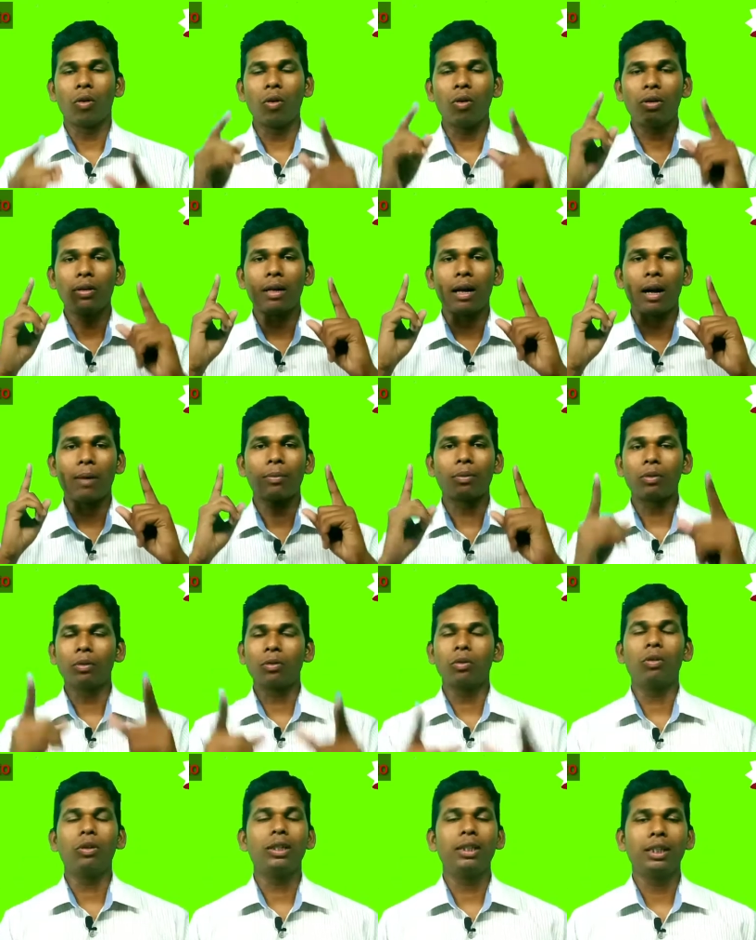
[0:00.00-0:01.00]
और आपको
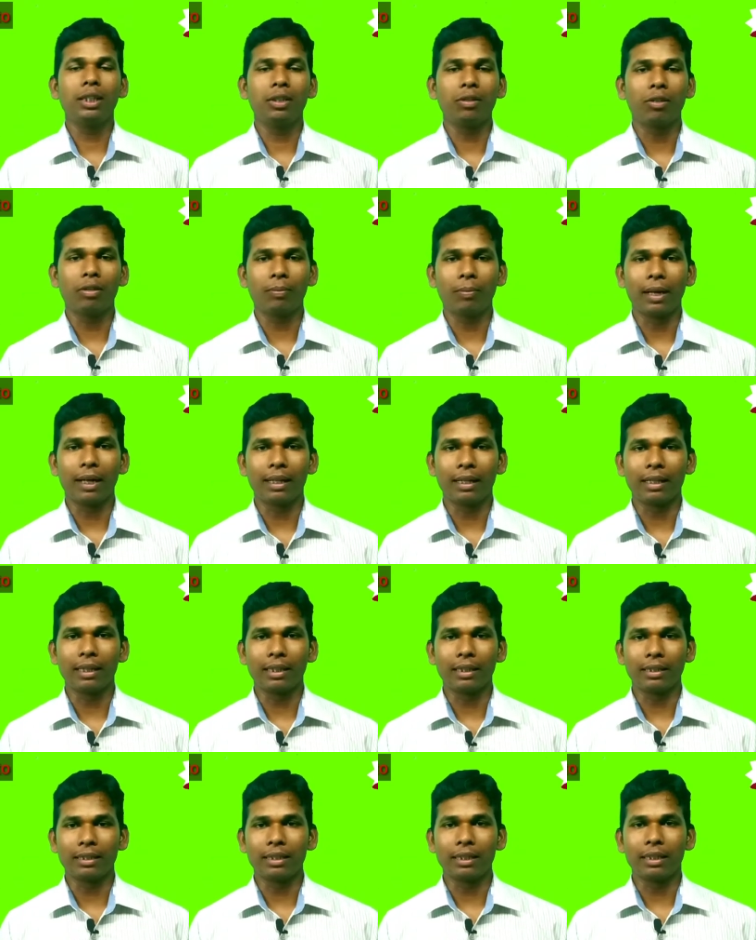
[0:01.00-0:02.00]
कोई नहीं रोक पाएगा
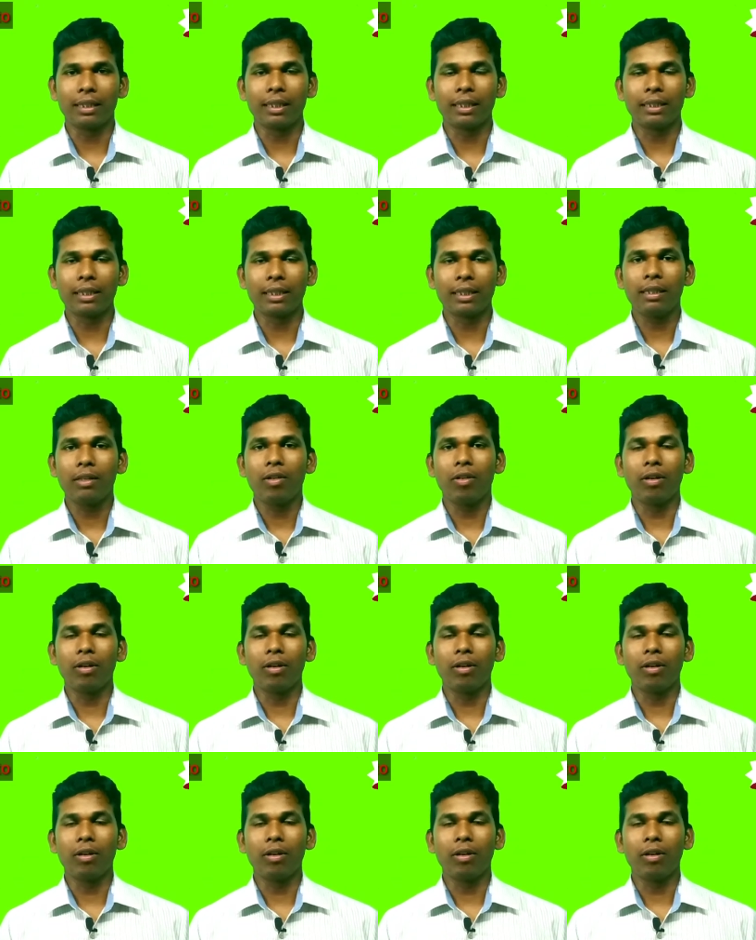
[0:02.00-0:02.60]
इंग्लिश सीखने से